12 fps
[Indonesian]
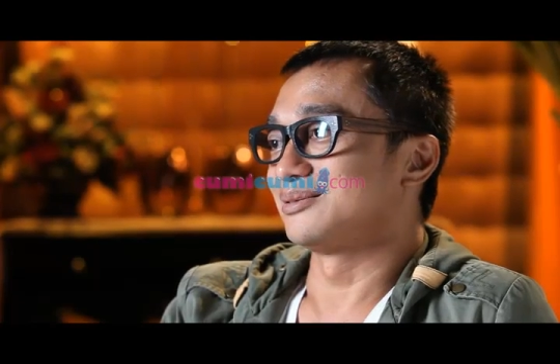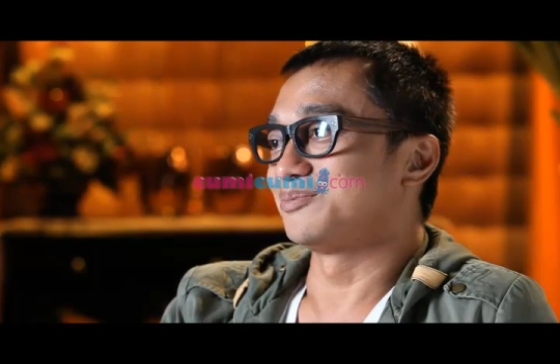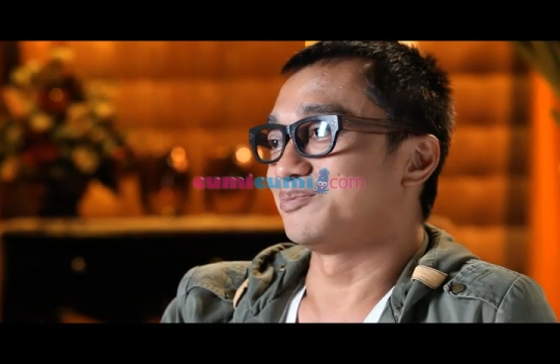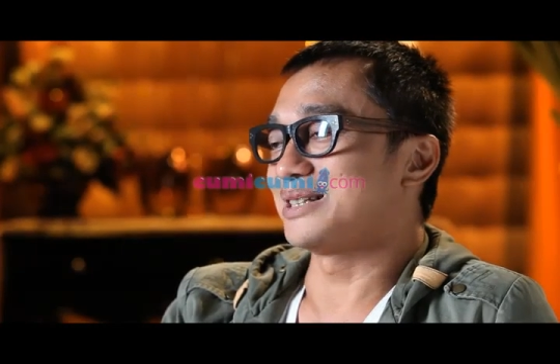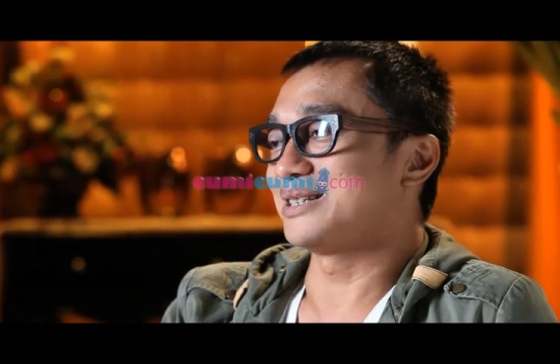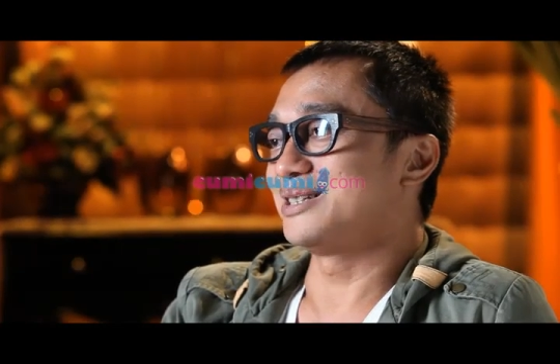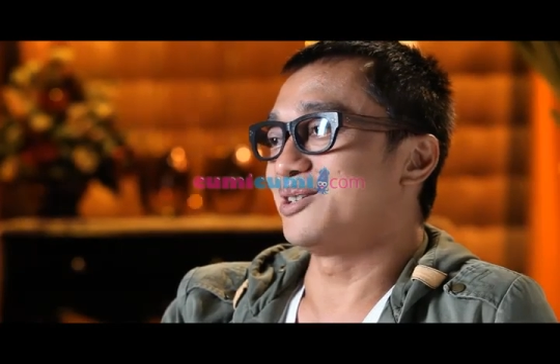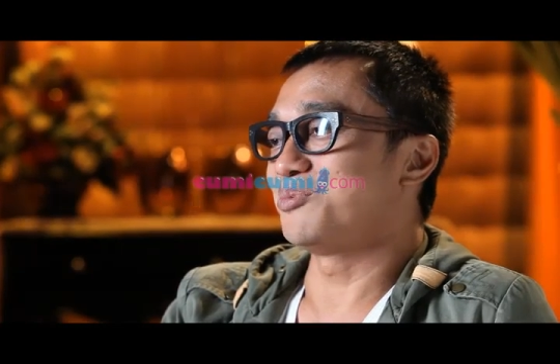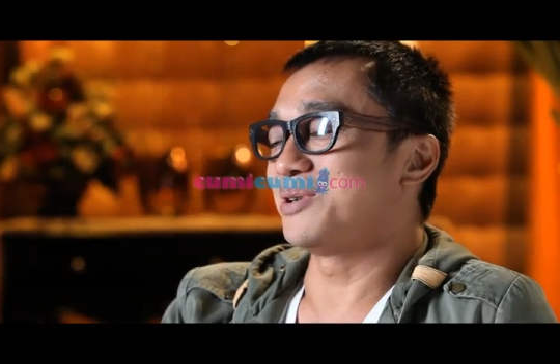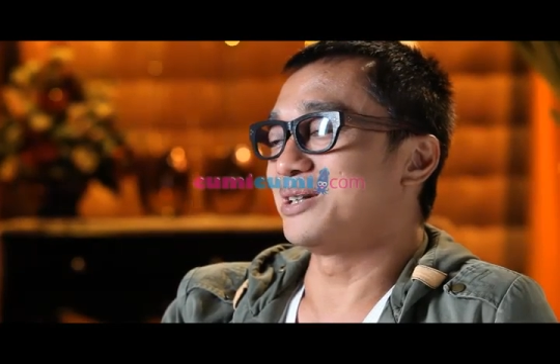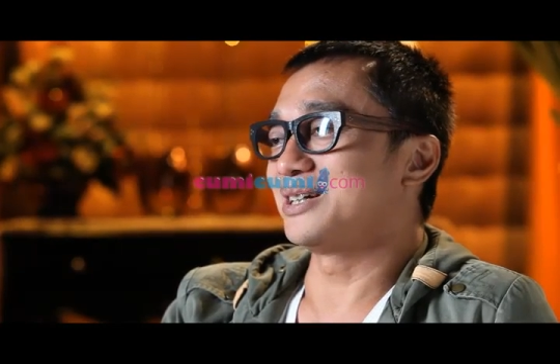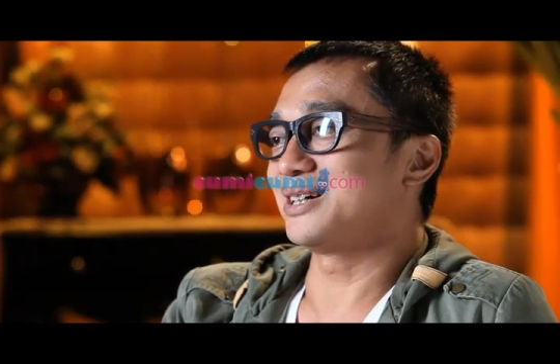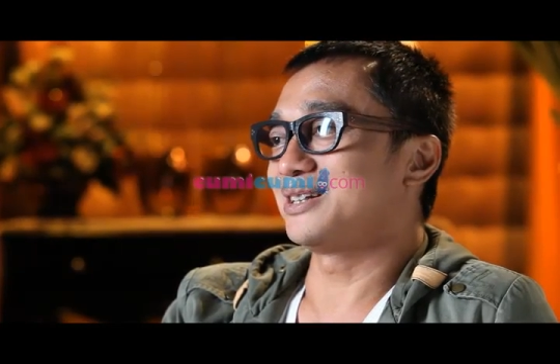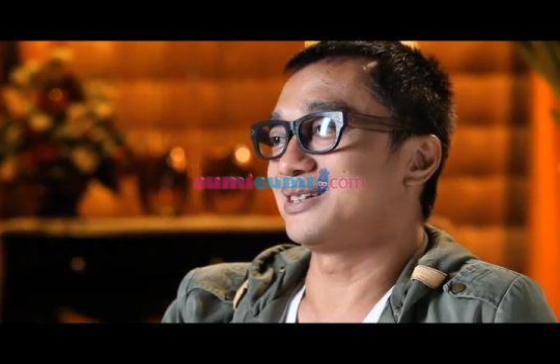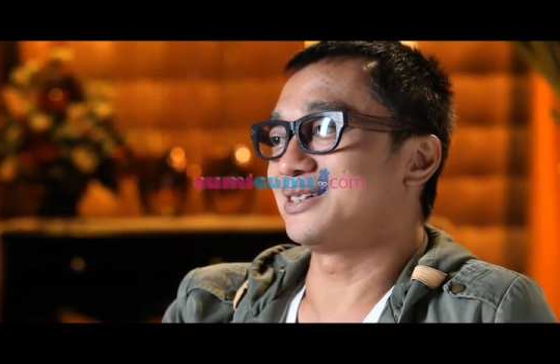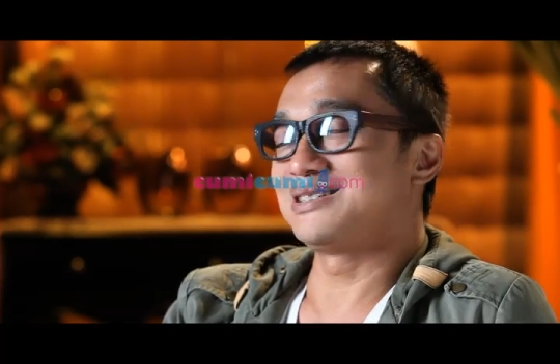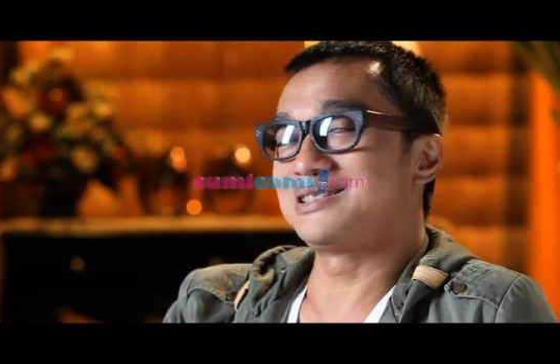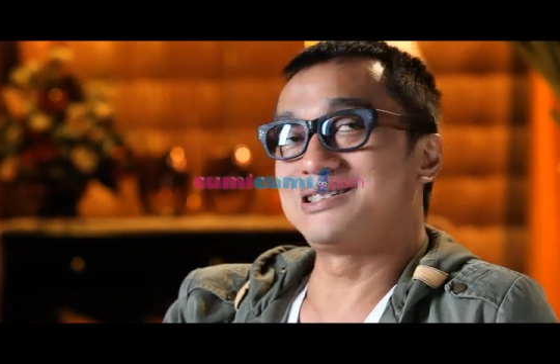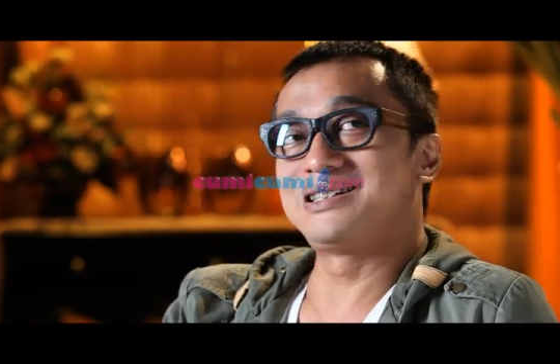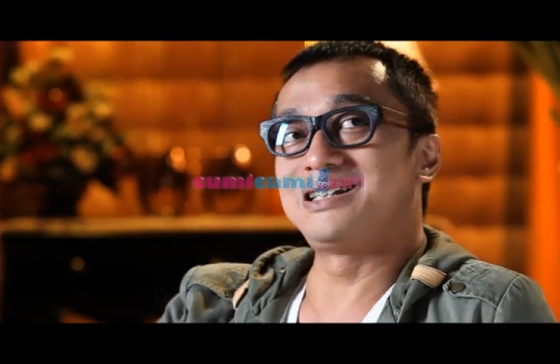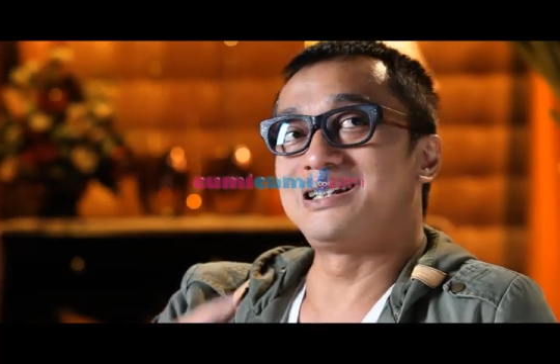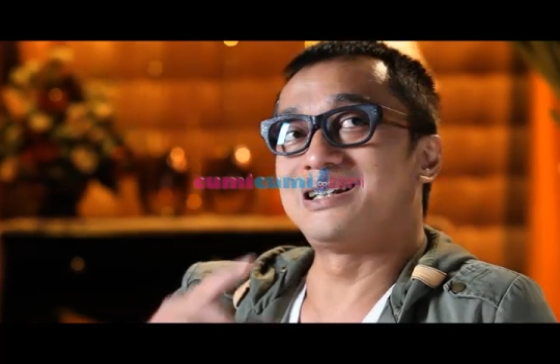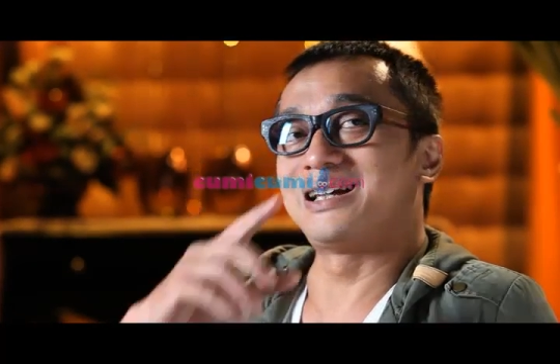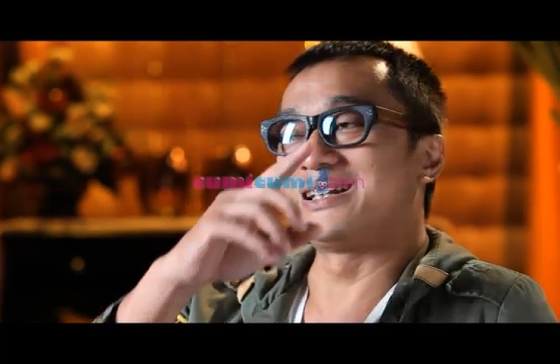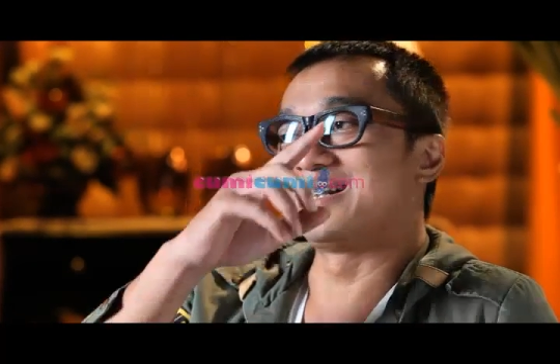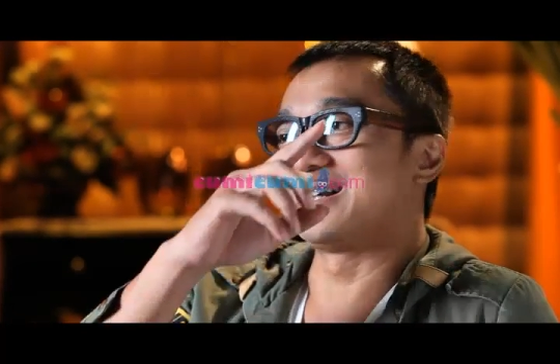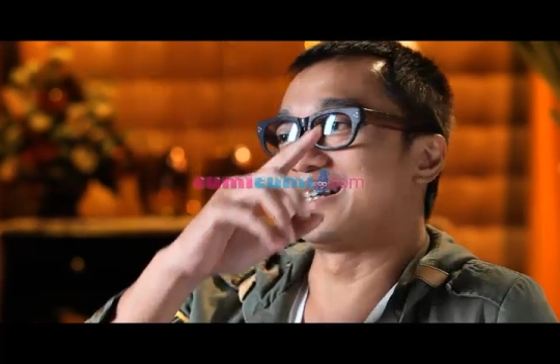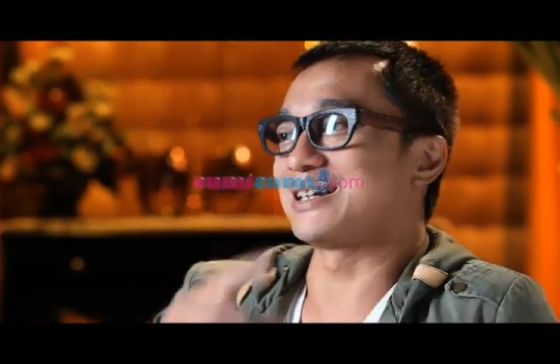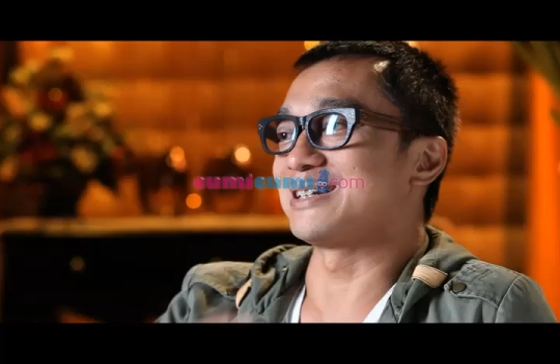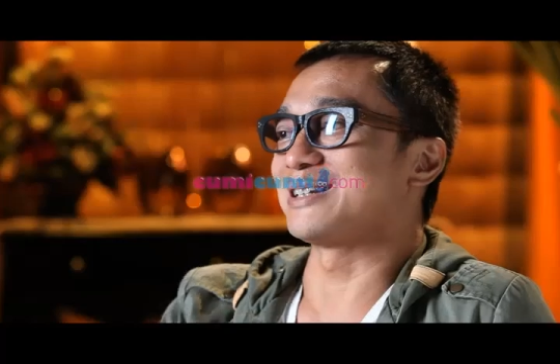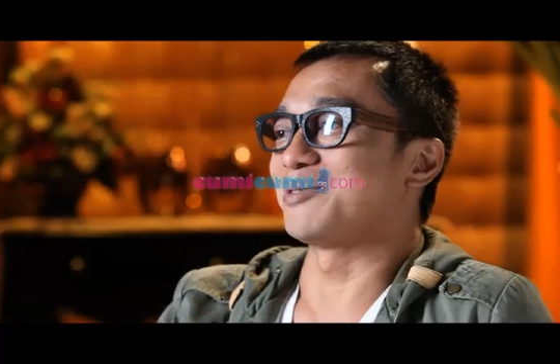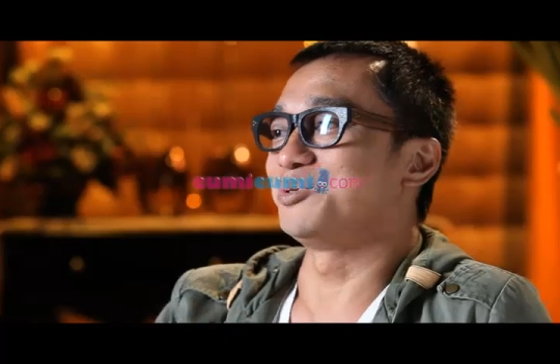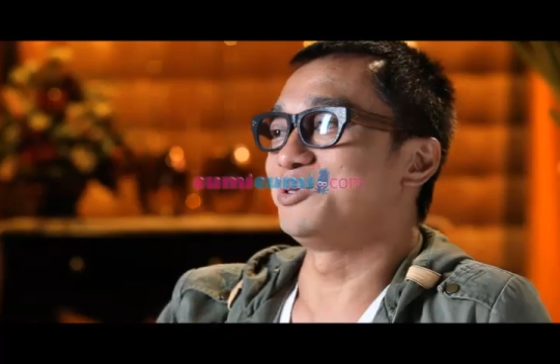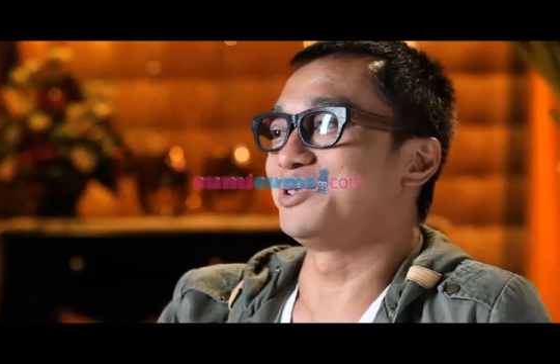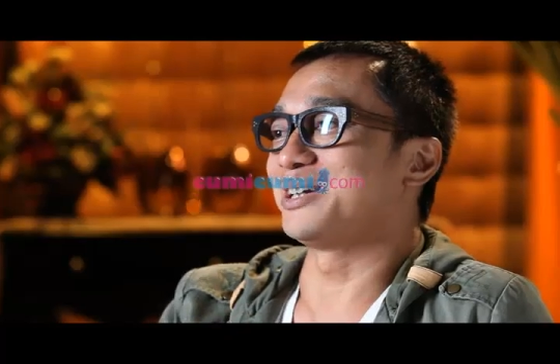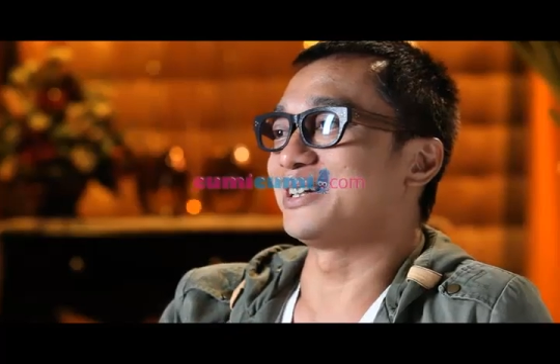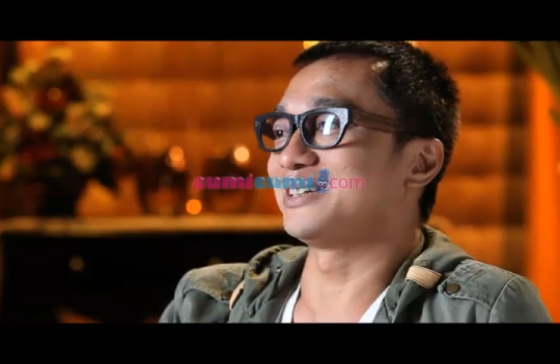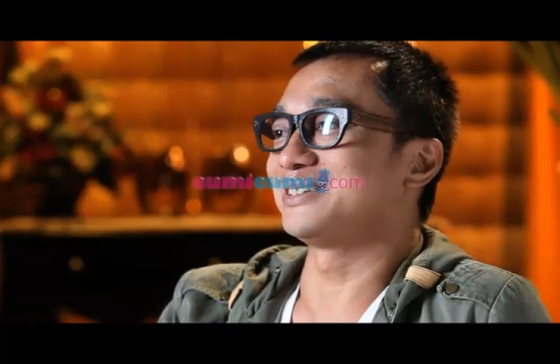Pasti jawabannya kan indah-indah yang di samudera.